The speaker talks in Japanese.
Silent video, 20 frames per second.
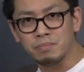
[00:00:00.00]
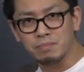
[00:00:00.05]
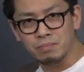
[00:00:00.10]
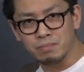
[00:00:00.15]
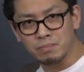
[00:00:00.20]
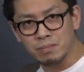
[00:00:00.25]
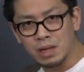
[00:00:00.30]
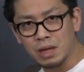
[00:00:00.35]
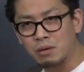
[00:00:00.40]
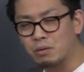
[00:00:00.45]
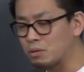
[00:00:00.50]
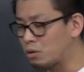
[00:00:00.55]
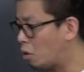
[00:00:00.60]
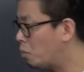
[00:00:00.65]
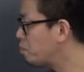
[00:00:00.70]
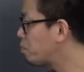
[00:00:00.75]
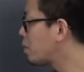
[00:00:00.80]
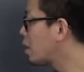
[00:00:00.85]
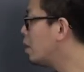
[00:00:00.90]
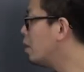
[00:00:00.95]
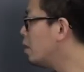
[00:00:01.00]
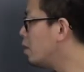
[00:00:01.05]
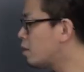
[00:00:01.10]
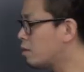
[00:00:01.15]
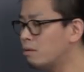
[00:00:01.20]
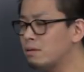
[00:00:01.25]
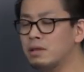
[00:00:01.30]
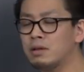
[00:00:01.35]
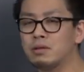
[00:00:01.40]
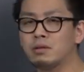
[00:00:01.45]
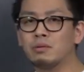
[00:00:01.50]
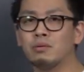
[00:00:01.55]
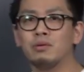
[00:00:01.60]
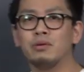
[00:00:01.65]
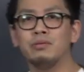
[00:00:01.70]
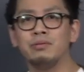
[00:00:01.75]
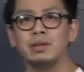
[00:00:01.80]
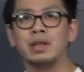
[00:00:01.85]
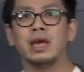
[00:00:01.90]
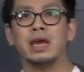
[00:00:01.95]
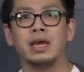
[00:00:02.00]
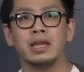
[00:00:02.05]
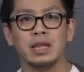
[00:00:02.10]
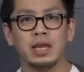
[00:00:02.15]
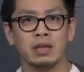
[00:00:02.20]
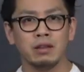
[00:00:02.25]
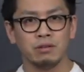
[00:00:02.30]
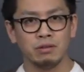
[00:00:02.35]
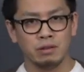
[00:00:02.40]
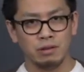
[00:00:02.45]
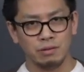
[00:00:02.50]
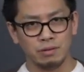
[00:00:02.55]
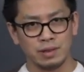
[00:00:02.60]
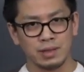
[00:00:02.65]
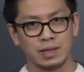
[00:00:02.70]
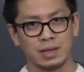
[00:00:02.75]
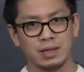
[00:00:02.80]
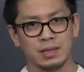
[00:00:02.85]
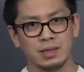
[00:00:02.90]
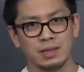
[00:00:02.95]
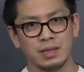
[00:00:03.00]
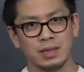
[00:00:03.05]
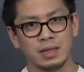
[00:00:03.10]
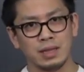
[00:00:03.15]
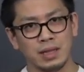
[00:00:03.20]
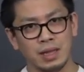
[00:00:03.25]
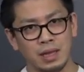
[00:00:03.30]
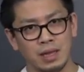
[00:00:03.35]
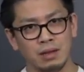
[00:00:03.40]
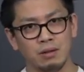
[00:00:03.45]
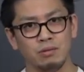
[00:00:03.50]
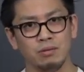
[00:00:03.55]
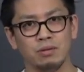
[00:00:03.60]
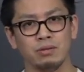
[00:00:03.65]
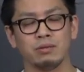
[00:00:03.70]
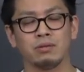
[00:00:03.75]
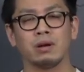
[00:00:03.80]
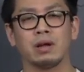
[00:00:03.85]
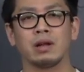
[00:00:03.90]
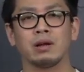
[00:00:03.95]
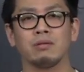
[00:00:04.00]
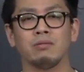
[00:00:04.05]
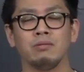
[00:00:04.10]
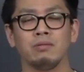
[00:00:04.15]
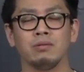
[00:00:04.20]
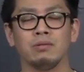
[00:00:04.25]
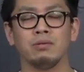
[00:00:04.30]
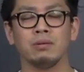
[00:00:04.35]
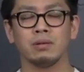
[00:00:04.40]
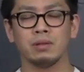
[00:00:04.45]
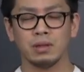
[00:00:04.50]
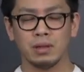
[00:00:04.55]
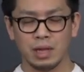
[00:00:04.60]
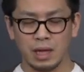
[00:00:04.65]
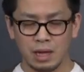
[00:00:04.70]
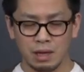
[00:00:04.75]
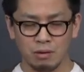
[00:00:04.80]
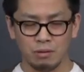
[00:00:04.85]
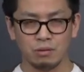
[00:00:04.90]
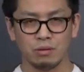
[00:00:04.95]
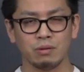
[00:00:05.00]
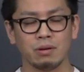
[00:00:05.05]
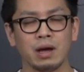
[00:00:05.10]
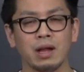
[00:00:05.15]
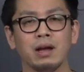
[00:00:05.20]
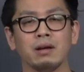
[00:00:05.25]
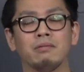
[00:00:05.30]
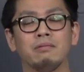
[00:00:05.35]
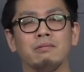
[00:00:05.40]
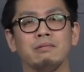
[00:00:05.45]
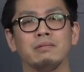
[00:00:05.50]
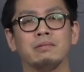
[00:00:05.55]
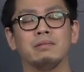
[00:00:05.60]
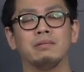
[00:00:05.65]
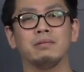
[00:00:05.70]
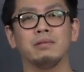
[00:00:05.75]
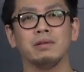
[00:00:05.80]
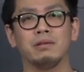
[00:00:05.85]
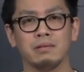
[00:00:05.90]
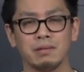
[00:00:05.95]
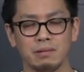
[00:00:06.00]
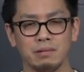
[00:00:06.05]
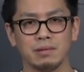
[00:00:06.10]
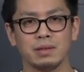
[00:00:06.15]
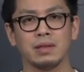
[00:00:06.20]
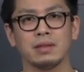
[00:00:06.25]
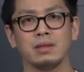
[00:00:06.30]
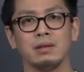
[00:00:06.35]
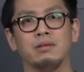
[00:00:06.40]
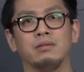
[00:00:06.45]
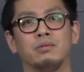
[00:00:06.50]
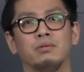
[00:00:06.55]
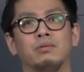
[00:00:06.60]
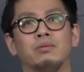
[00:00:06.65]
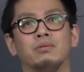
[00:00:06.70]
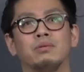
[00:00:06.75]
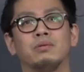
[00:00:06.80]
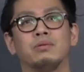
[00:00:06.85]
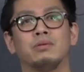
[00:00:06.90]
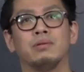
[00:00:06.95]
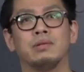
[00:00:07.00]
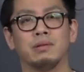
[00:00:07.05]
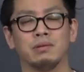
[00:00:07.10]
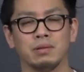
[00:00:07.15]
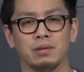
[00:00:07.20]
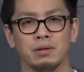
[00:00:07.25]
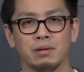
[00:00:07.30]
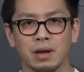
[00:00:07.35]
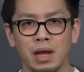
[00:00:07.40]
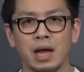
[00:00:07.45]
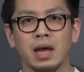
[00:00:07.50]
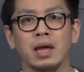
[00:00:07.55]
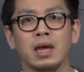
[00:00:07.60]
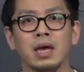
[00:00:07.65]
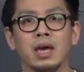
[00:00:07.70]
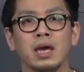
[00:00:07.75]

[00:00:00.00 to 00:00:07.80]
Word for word: うんなるほどそうするとこういうふうにエネルギーを使って低濃度から高濃低濃度から高濃度に輸送させる濃度輸送っていうのが